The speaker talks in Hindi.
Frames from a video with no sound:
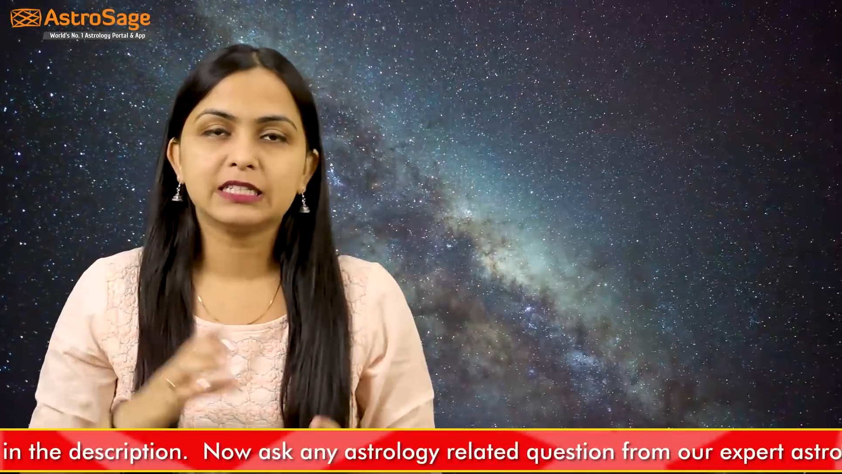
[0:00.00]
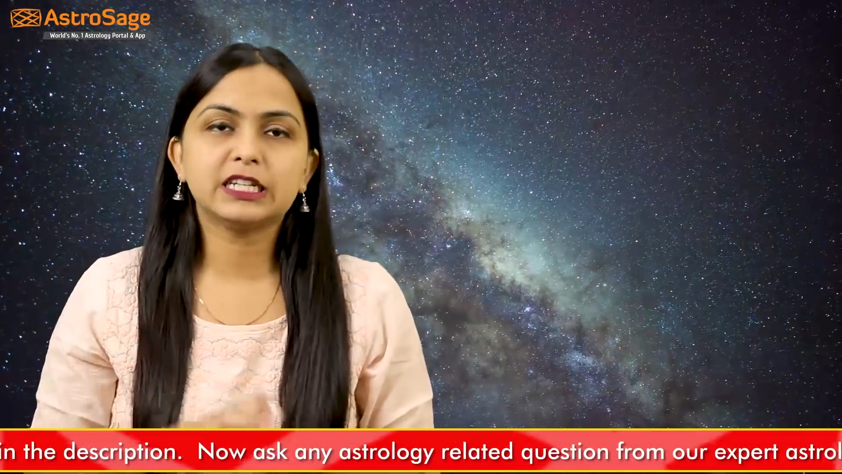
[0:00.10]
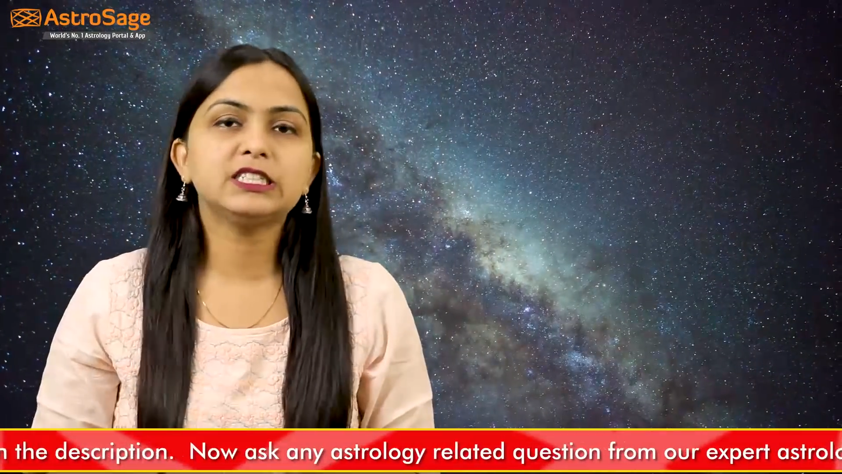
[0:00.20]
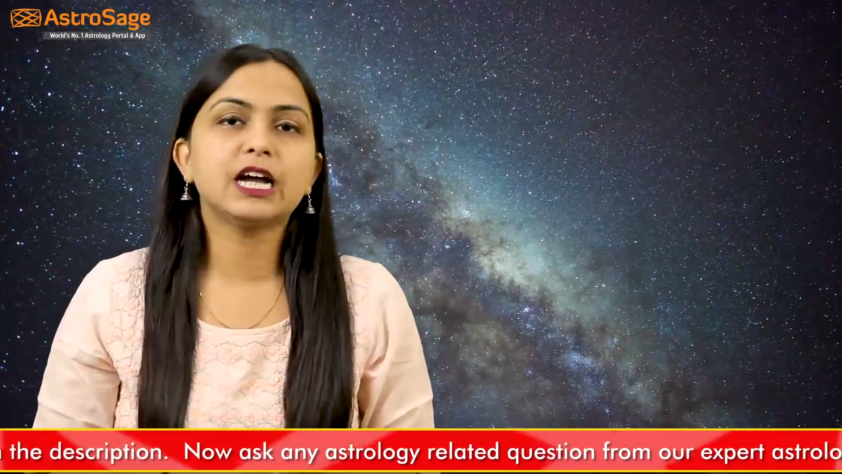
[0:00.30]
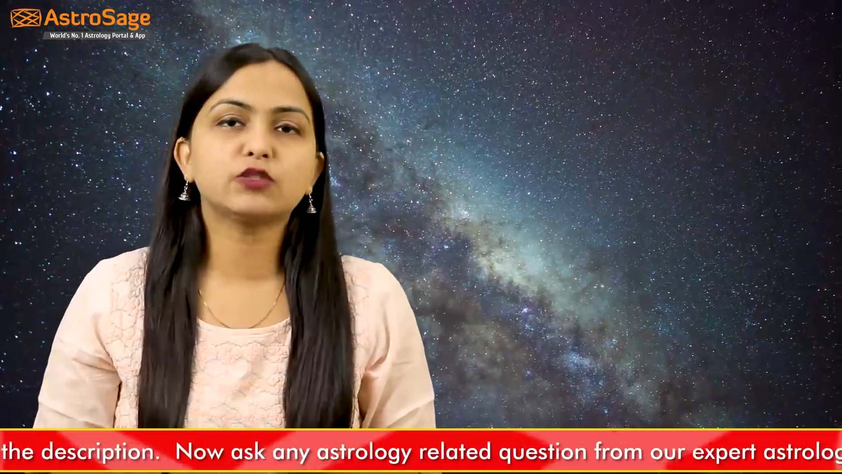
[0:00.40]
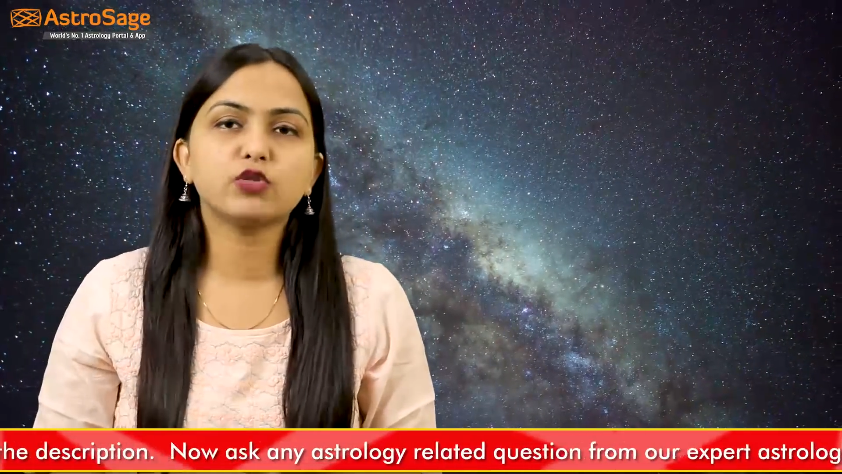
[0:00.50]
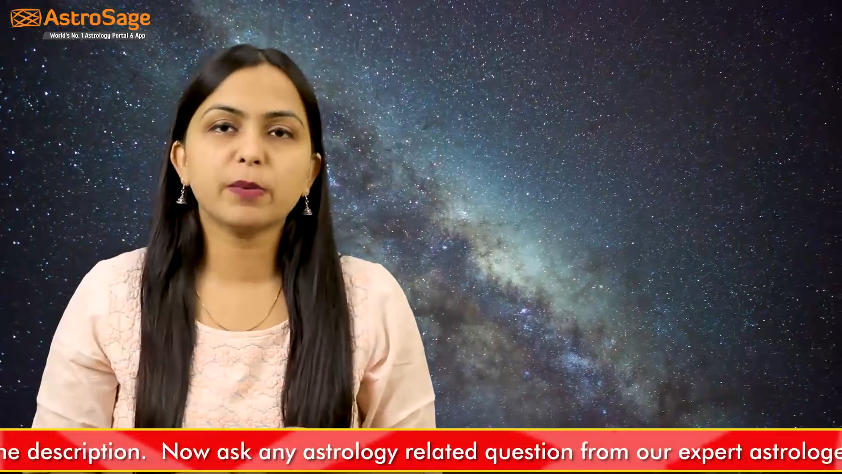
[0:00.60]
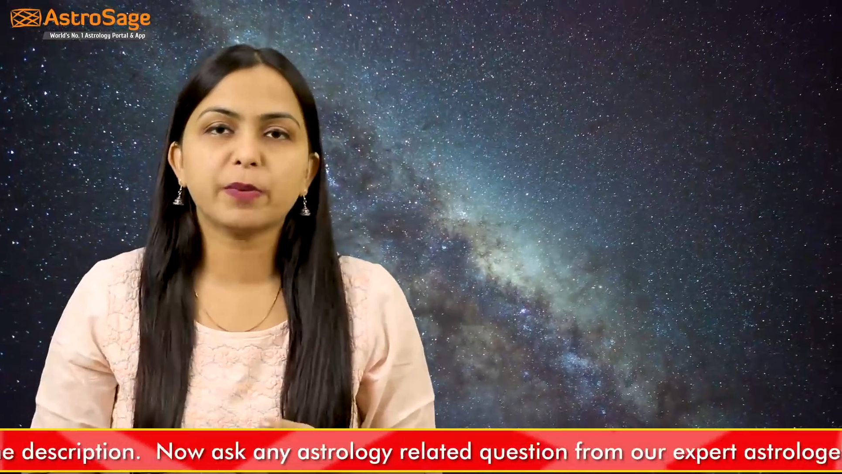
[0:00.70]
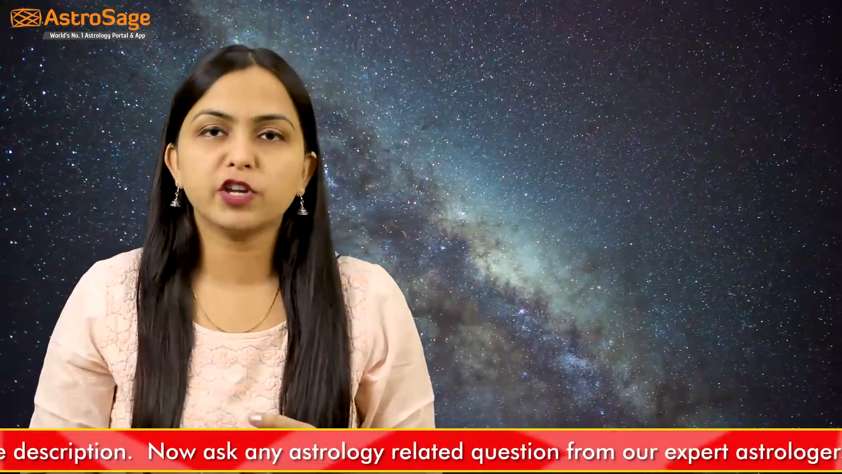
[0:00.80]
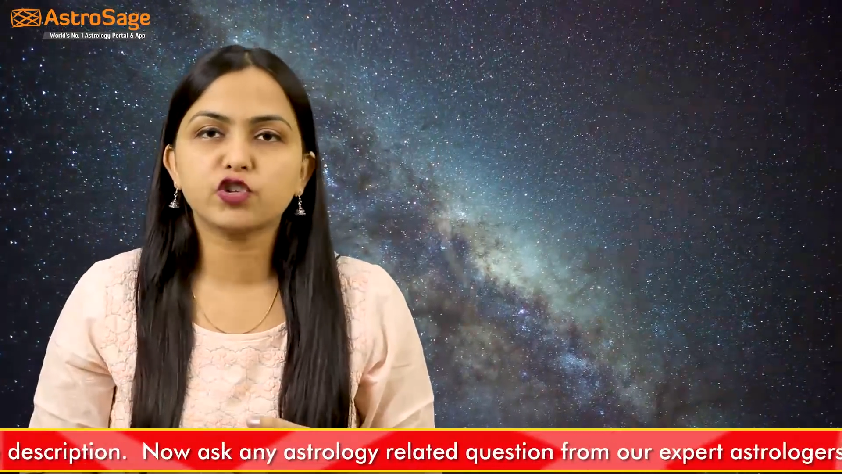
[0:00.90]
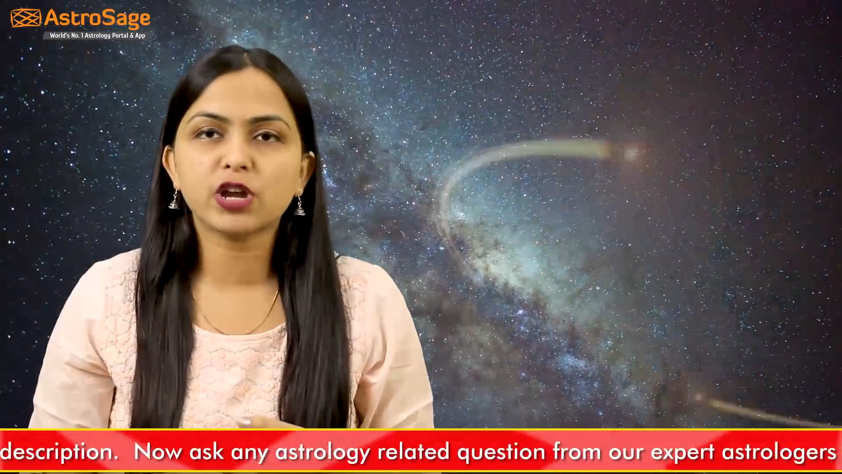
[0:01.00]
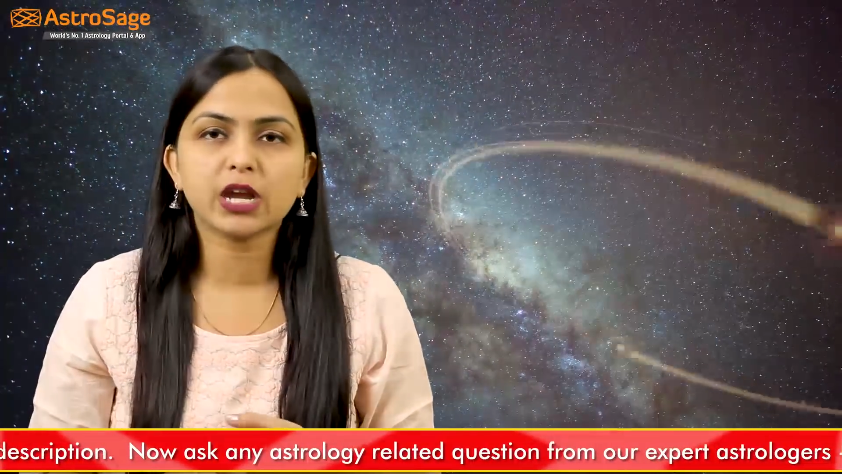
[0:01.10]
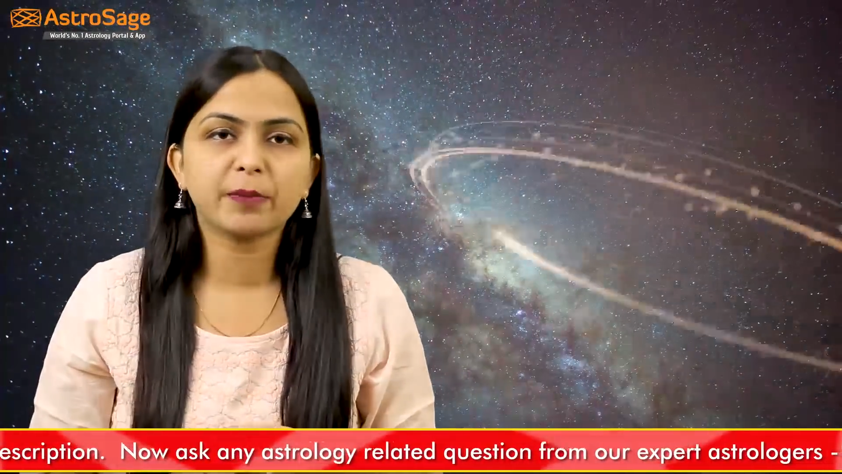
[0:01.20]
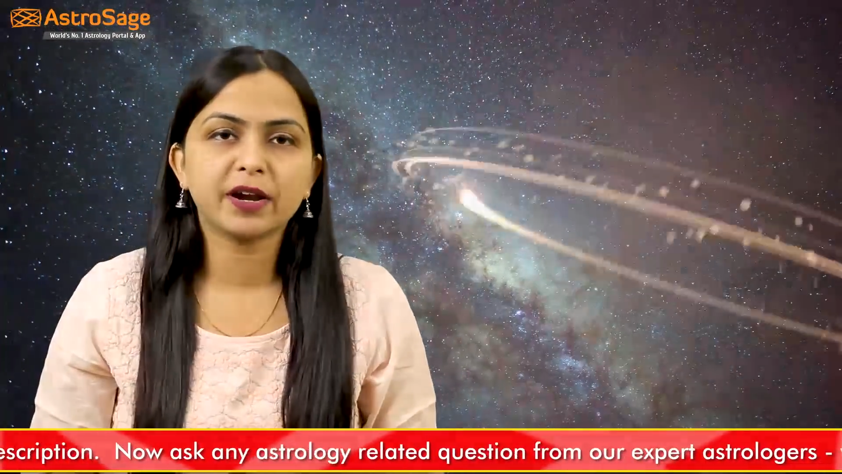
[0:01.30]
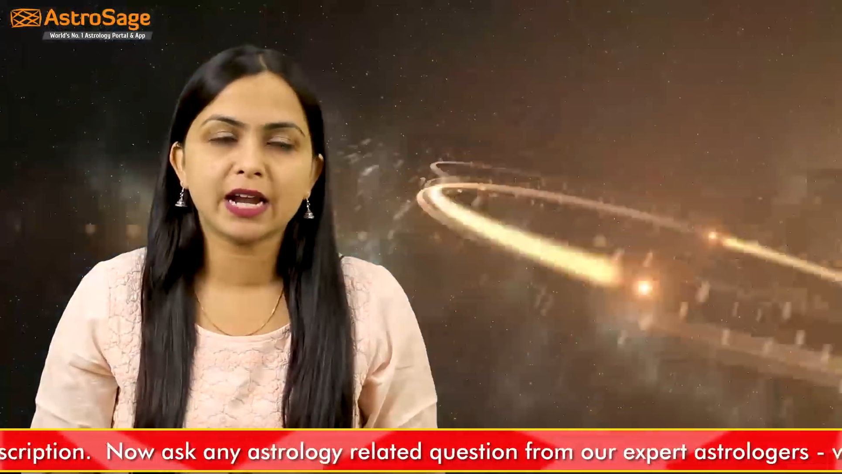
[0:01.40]
जिन छात्रों के परीक्षा
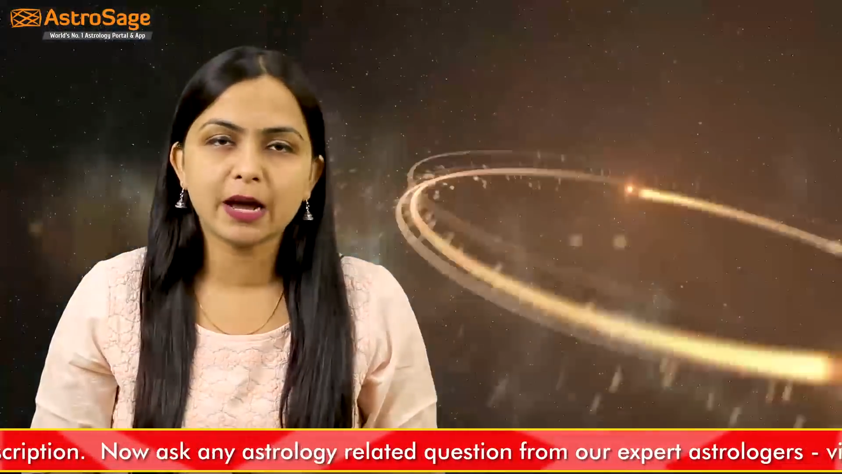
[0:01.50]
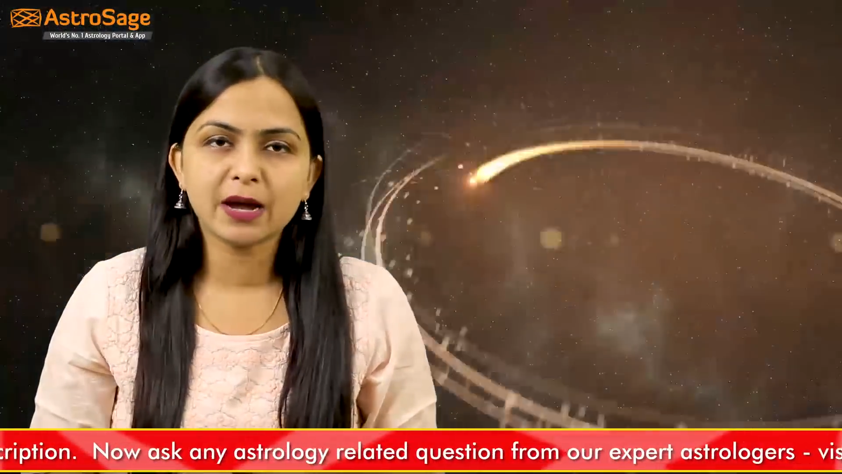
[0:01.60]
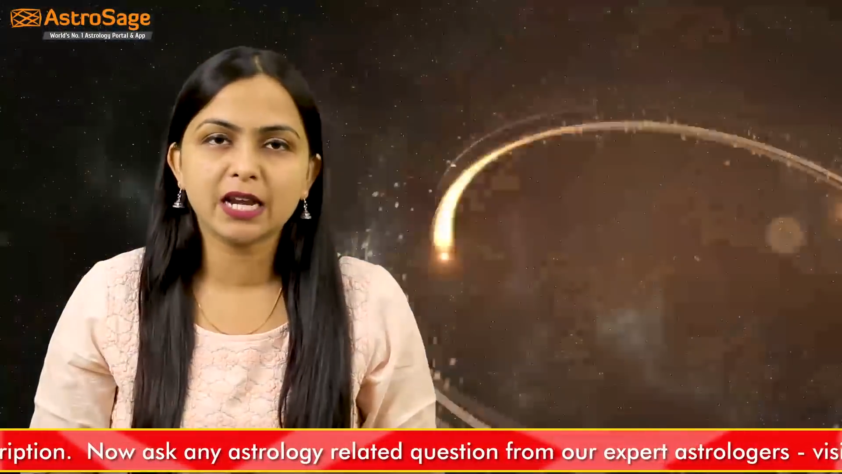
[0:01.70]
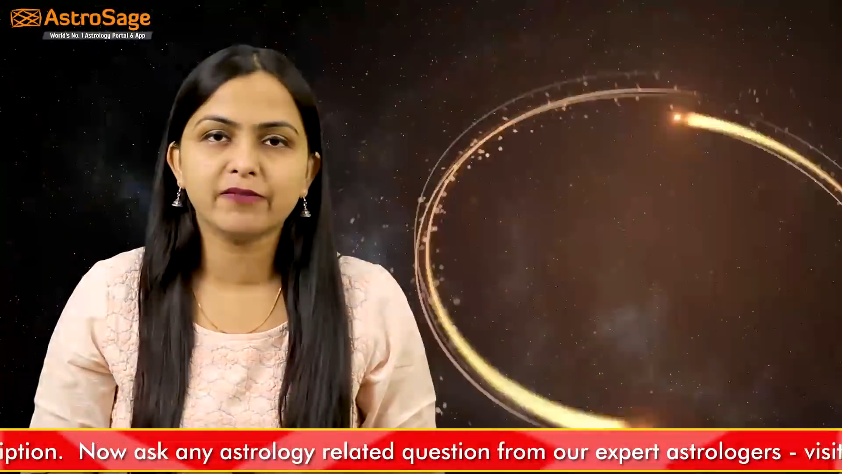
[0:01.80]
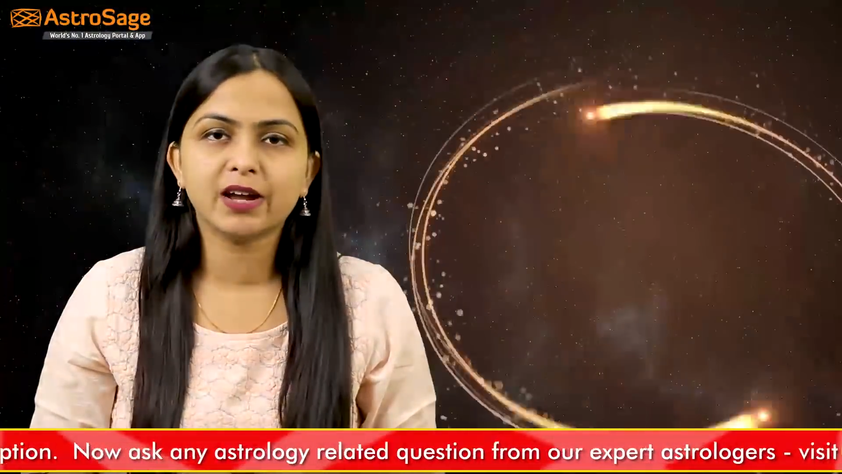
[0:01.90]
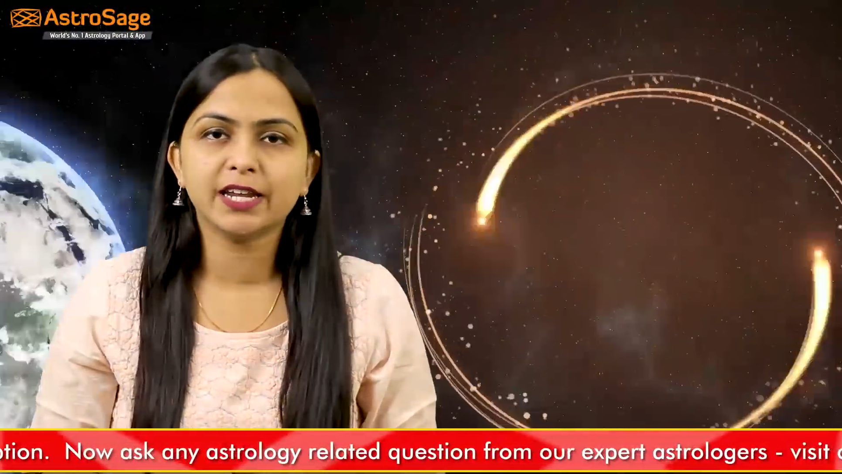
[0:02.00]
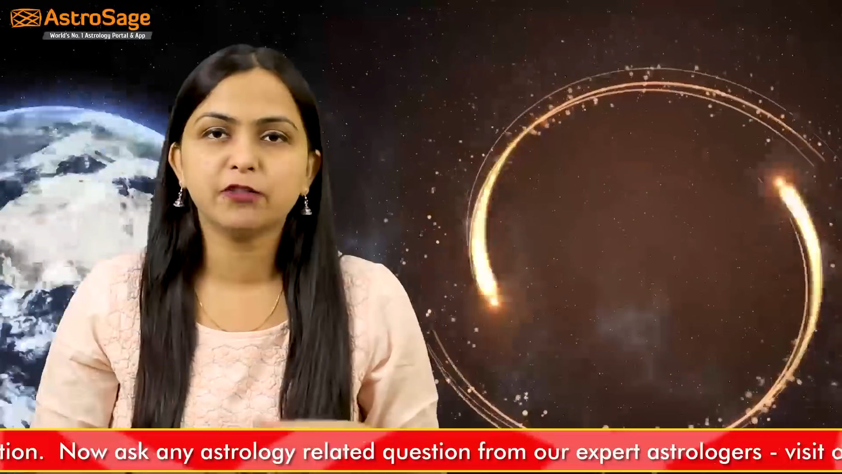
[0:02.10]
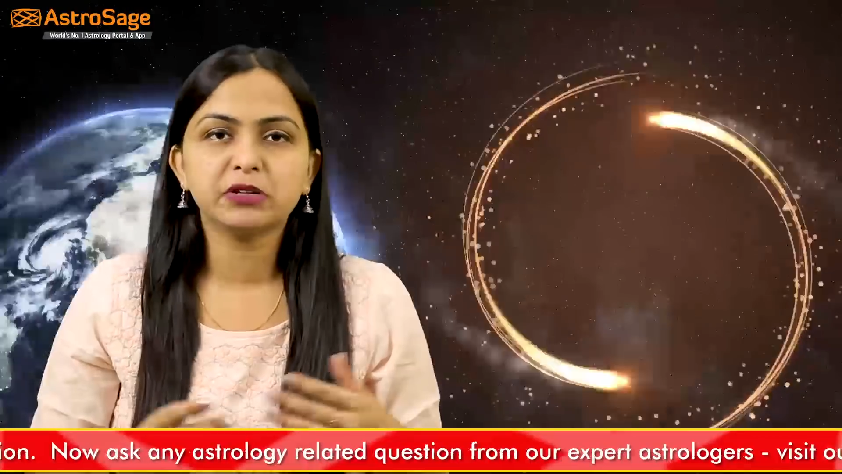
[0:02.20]
के परिणाम आने वाले हैं